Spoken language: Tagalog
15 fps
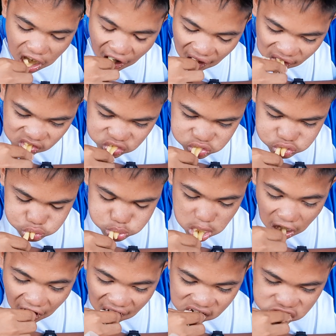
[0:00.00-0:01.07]
So, watching
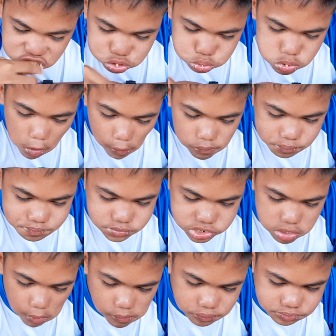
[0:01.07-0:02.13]
from Kuwait, shout out
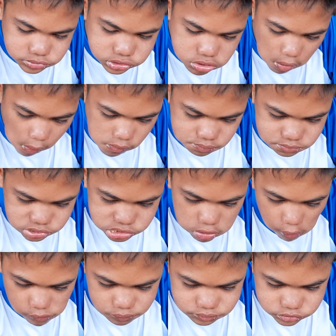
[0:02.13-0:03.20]
my family in San
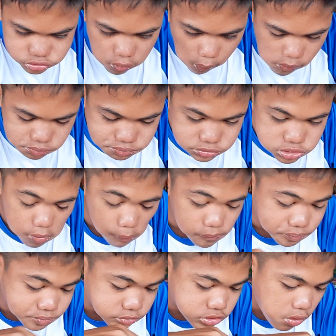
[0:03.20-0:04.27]
Carlos, Pangasinan
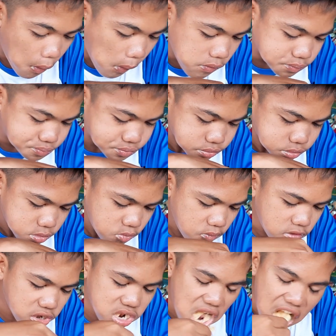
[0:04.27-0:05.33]
by Zenizen.
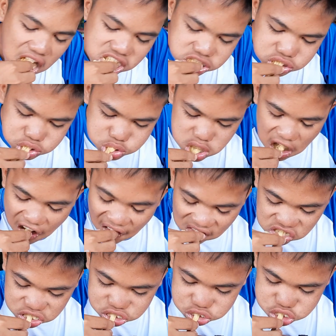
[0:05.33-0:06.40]
Buzzer beater yan,
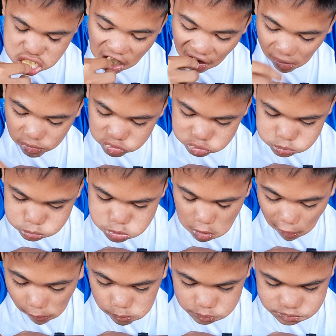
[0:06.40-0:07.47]
guapo. 2
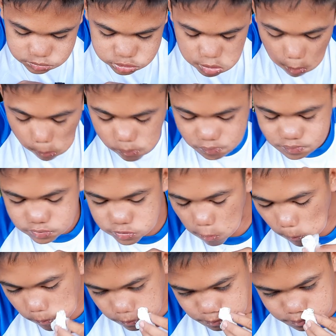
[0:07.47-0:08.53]
minutes, time
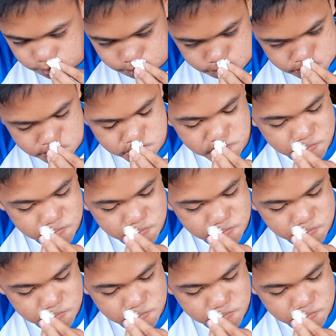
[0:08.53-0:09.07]
remaining. Good